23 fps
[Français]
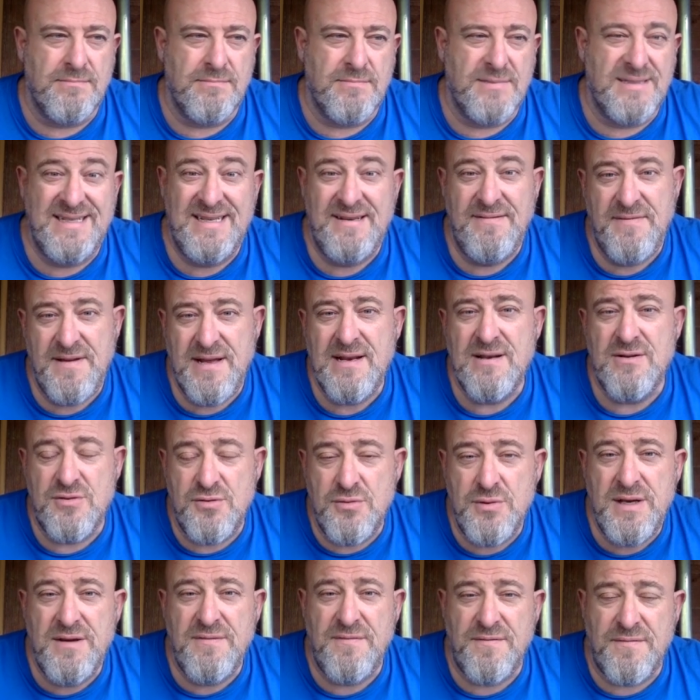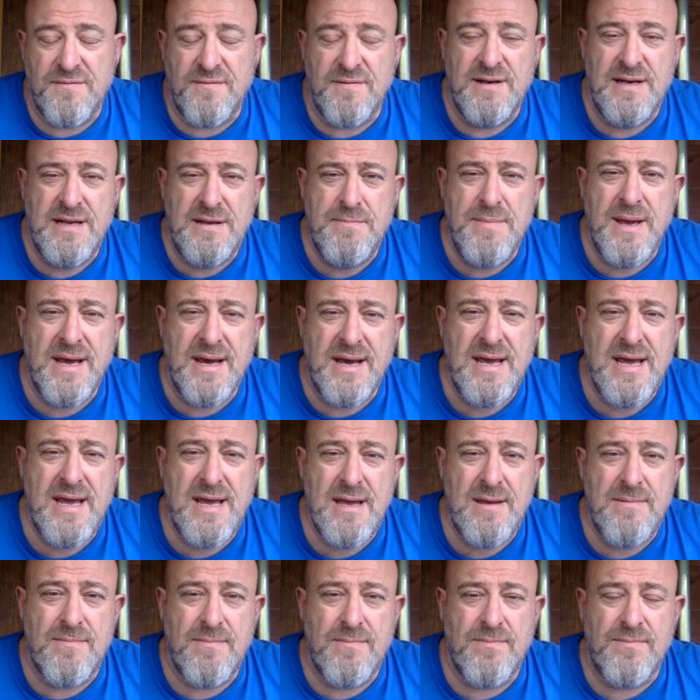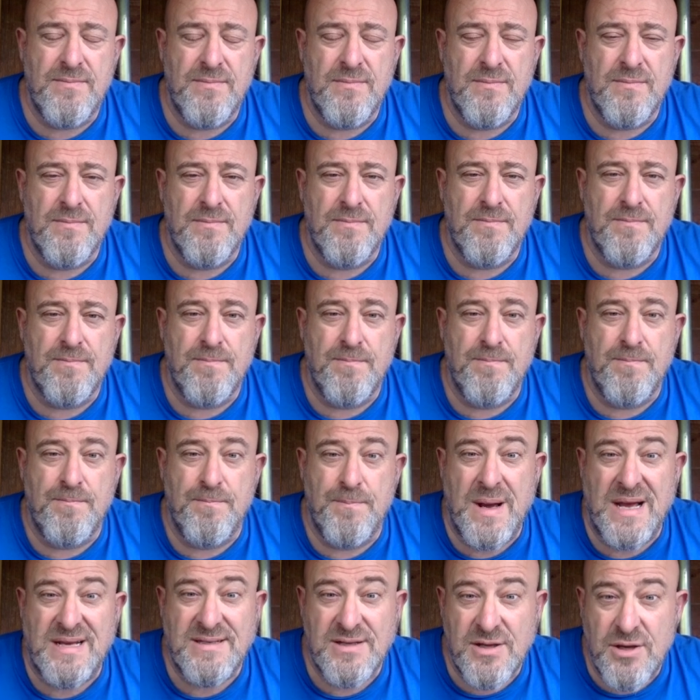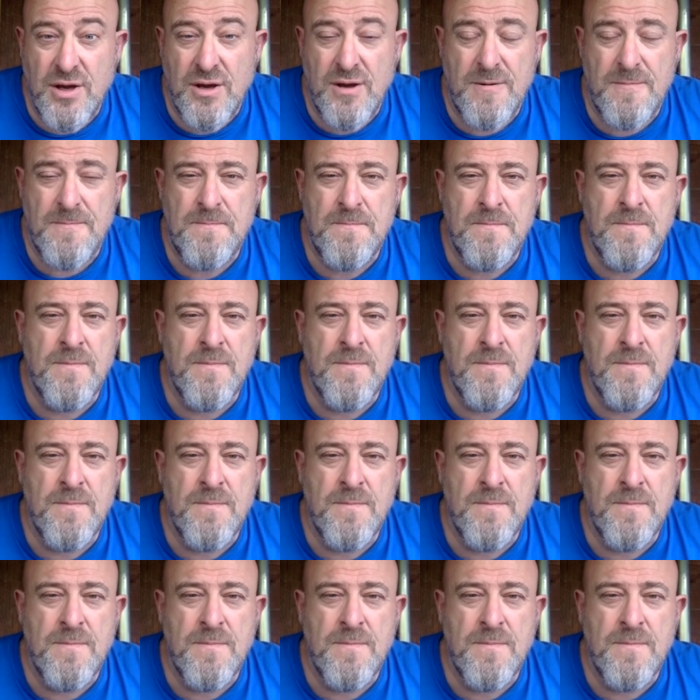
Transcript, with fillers: civils juifs libérés parce que